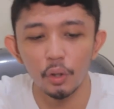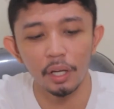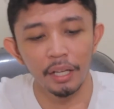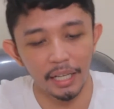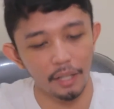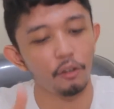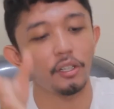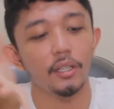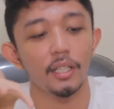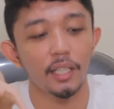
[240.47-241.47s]
itu kalau
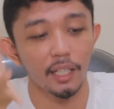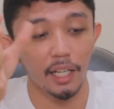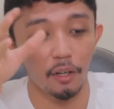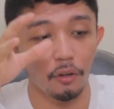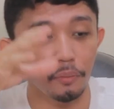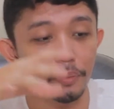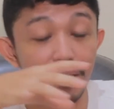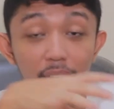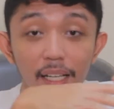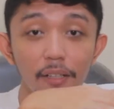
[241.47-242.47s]
di kalau
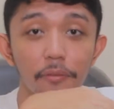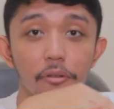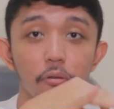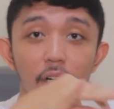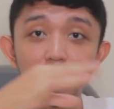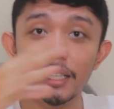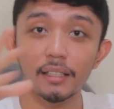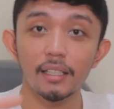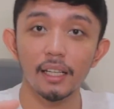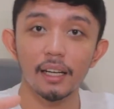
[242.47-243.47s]
misalkan
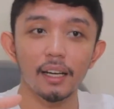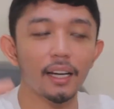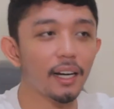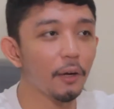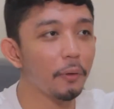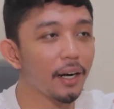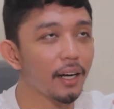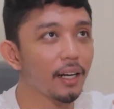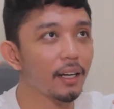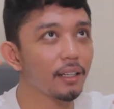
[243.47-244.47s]
divisualisasikan ya karena
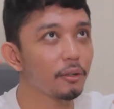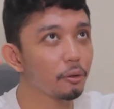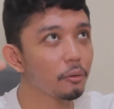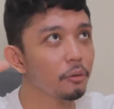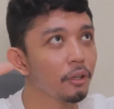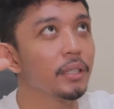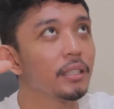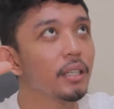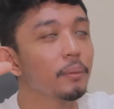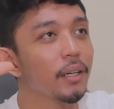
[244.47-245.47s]
warna itu
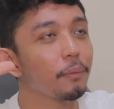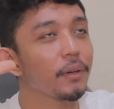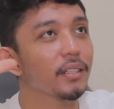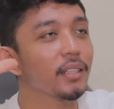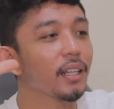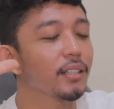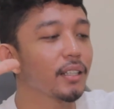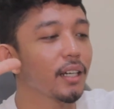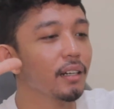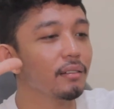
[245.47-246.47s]
bisa
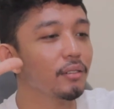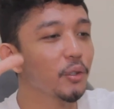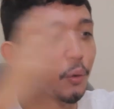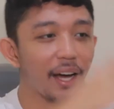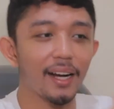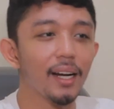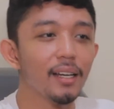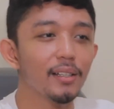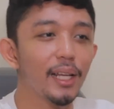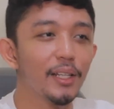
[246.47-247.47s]
merepresentasikan
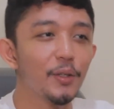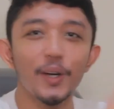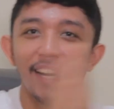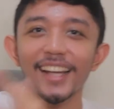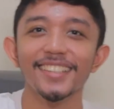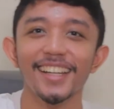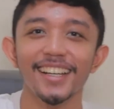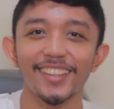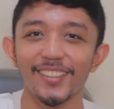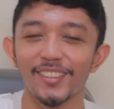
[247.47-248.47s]
suara dan juga rasa
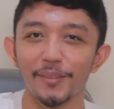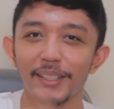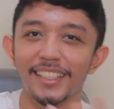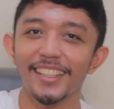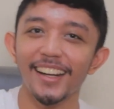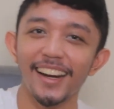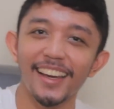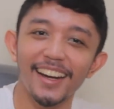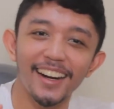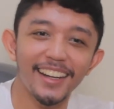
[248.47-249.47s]
gitu sebajajan ada
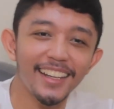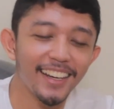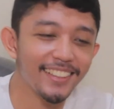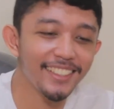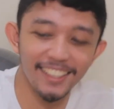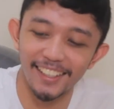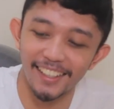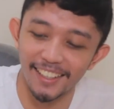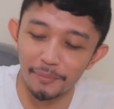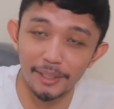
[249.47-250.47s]
yang ini nggak sih ada
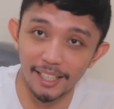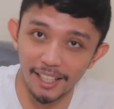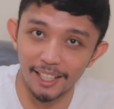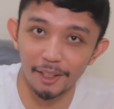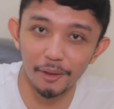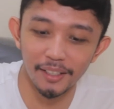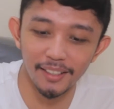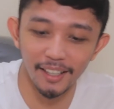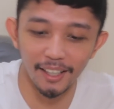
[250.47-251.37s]
yang bisa kayak gitu nggak sih